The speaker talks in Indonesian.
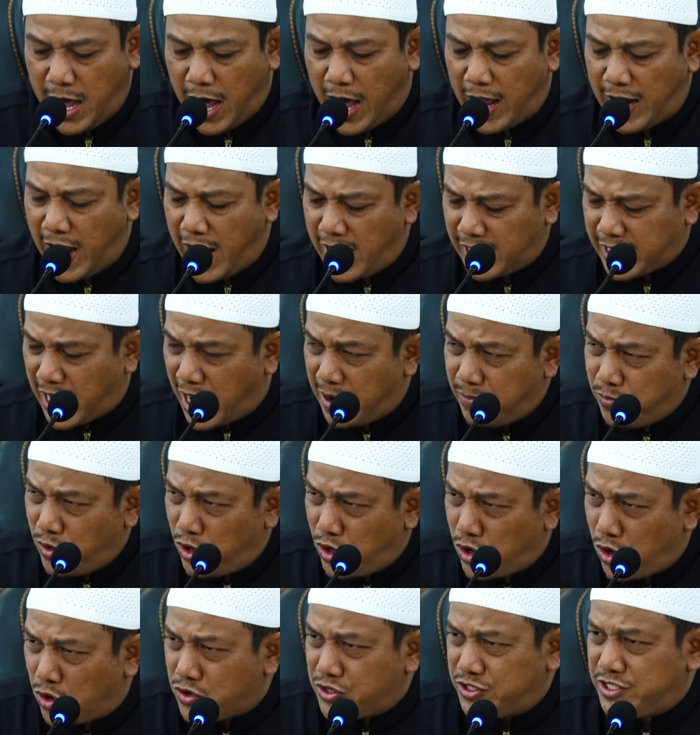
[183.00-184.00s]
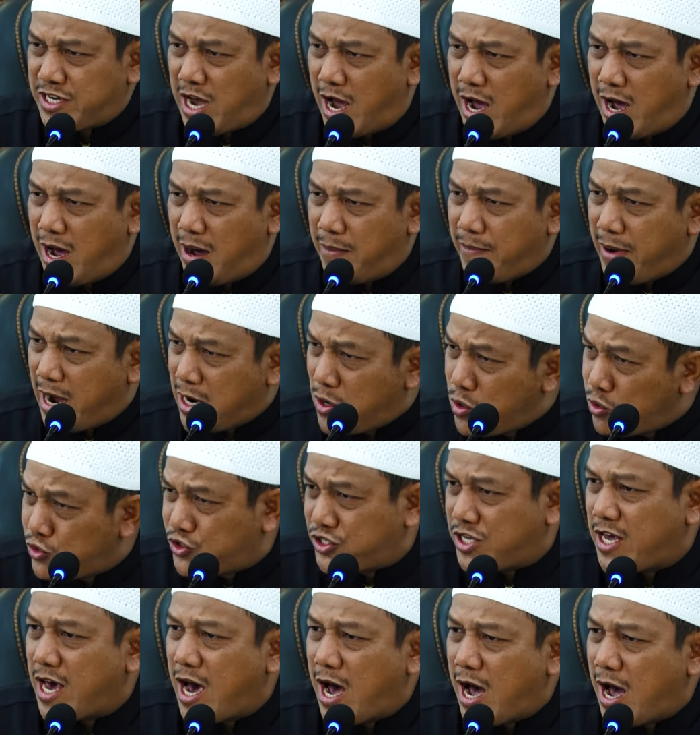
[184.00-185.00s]
Alangkah buruknya
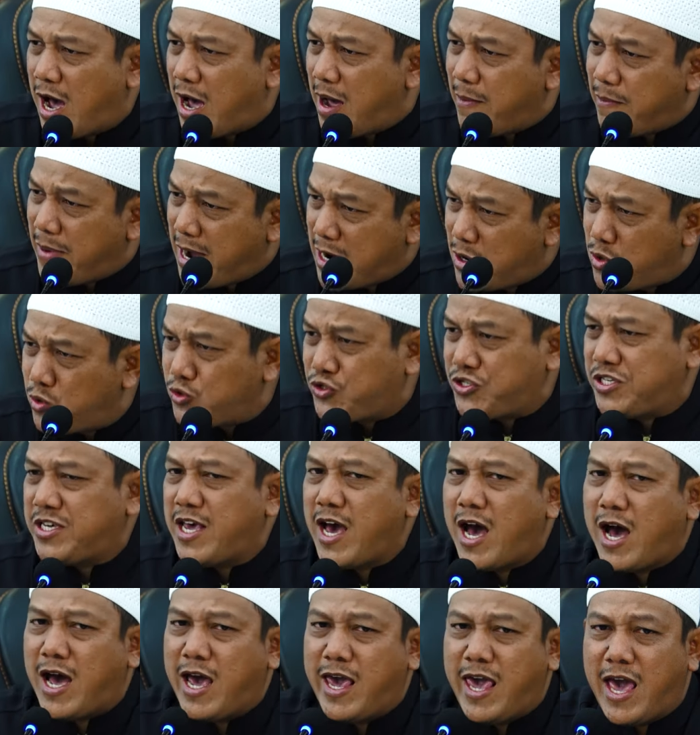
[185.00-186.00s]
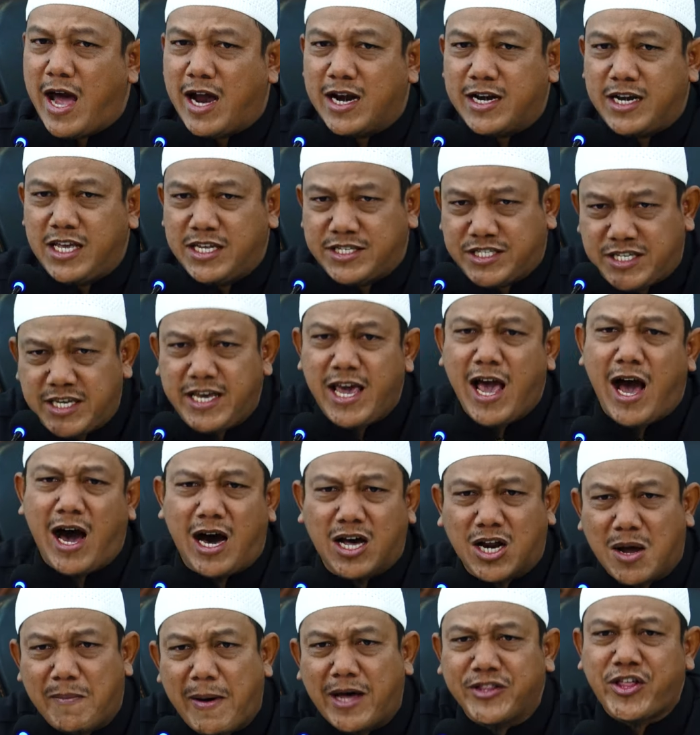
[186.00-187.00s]
manusia-manusia yang di siang
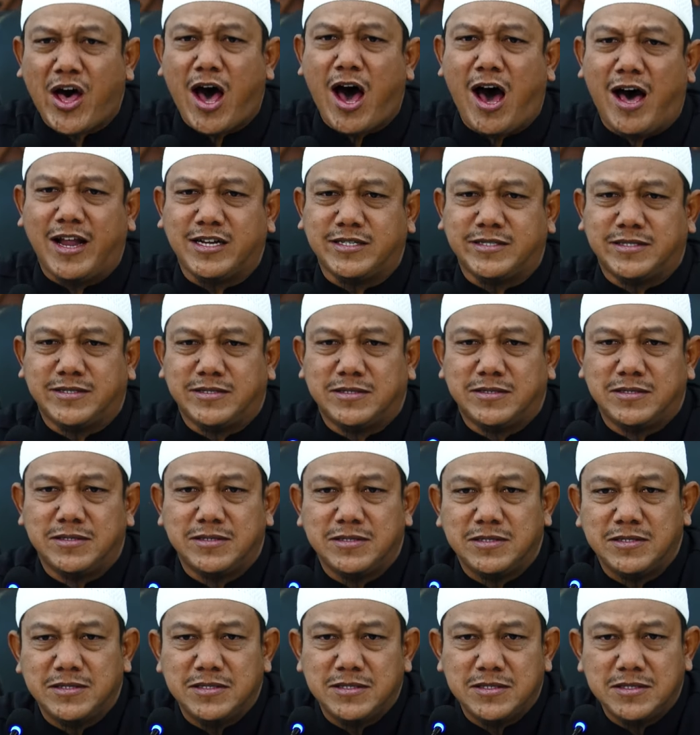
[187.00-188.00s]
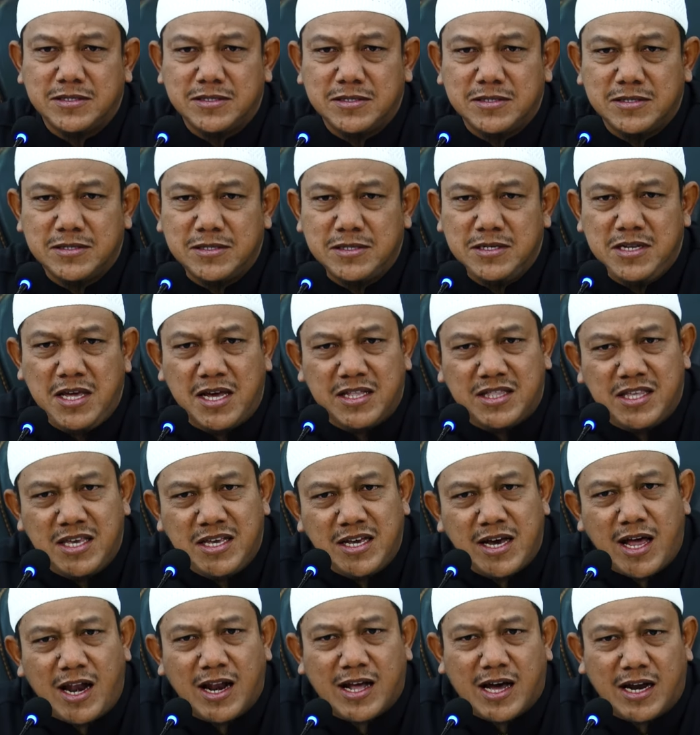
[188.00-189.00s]
Ramadan dia
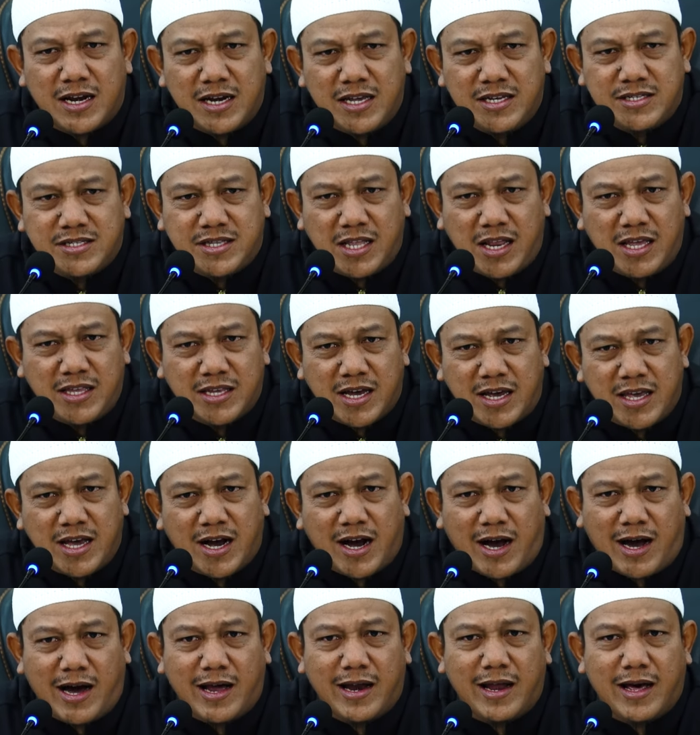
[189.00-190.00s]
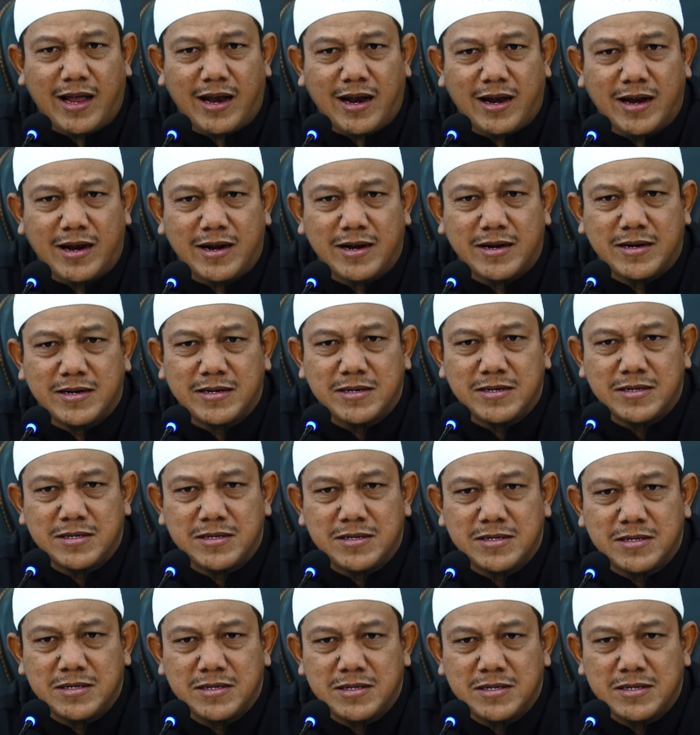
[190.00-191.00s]
tinggalkan istrinya yang halal.
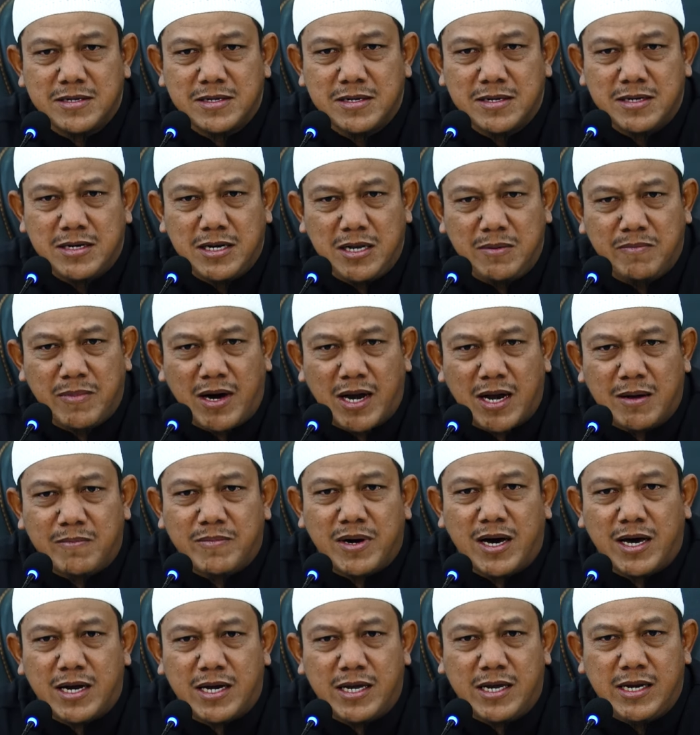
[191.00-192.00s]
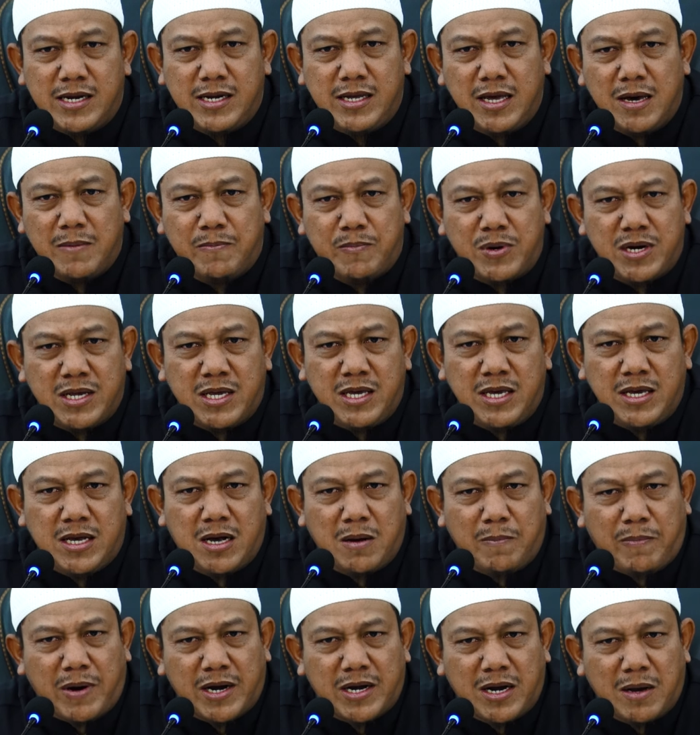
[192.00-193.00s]
Di malam hari dia pergi
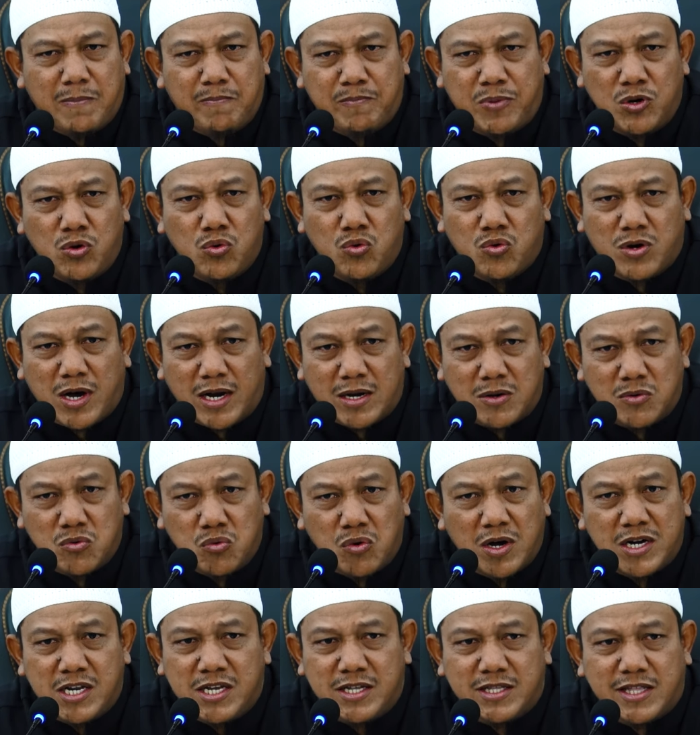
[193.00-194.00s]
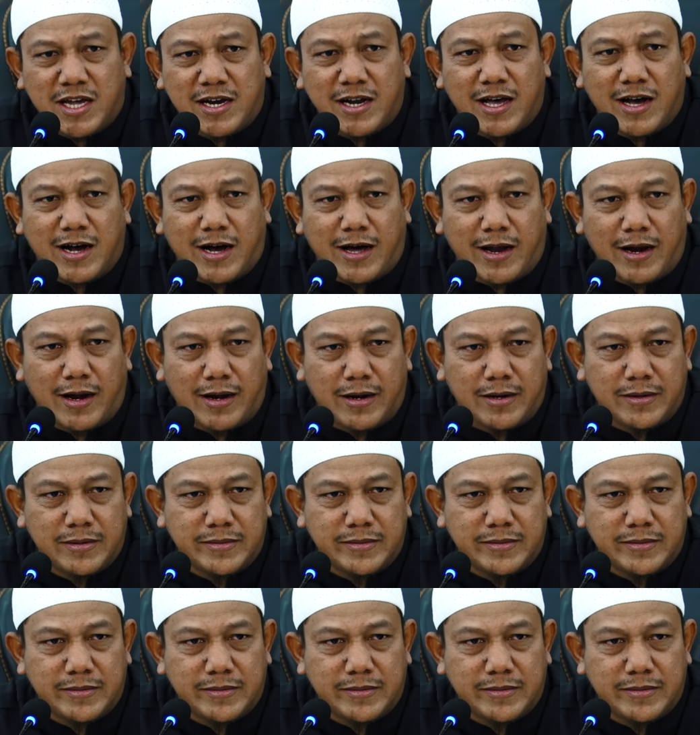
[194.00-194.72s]
kepada pelukan wanita nakal.